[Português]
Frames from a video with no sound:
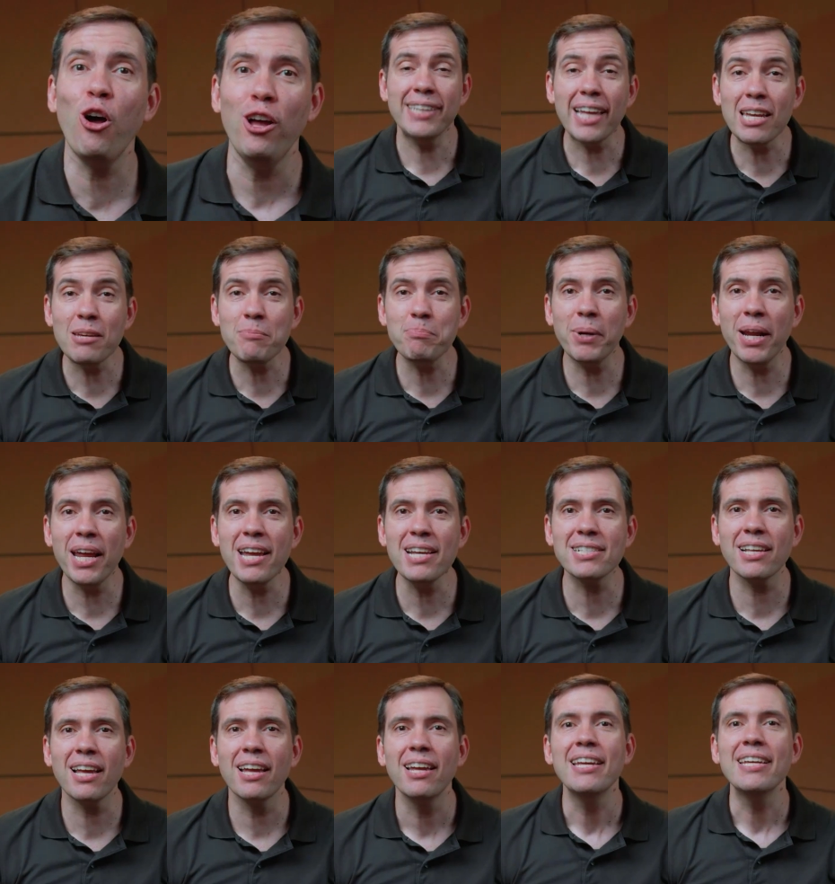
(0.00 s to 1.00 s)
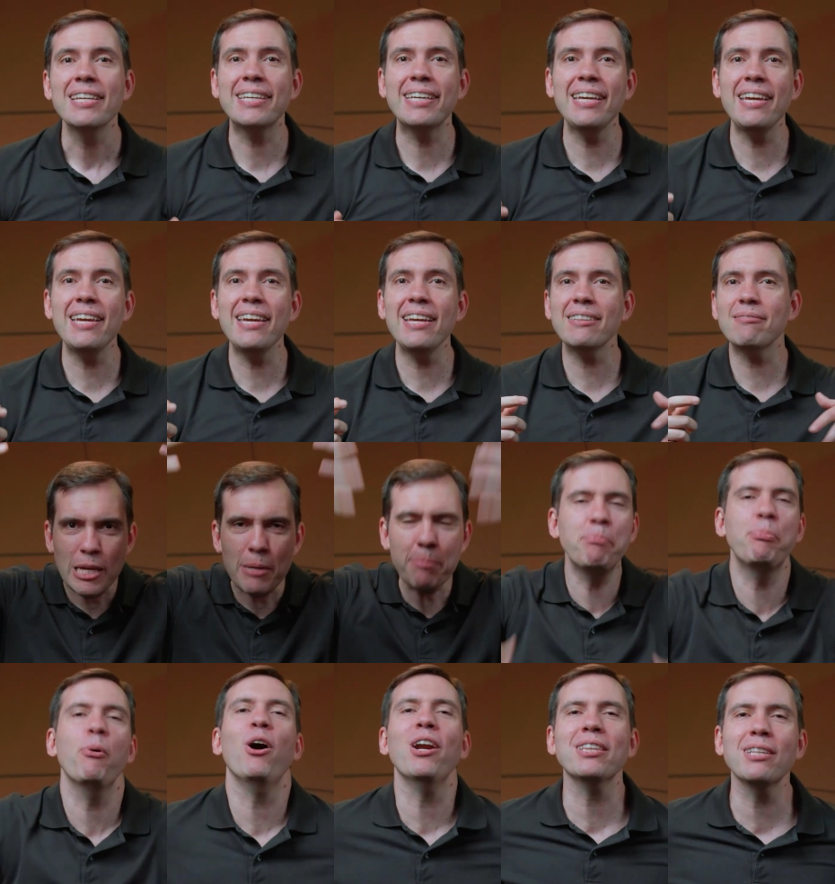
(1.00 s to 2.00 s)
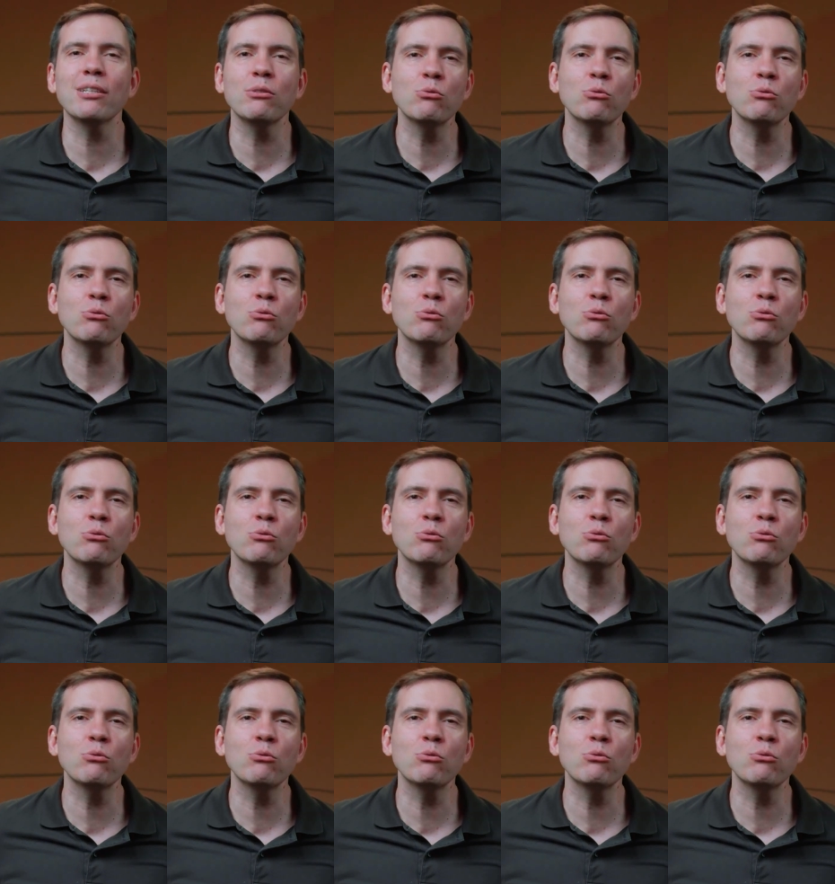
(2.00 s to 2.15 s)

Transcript: tem empresa que importa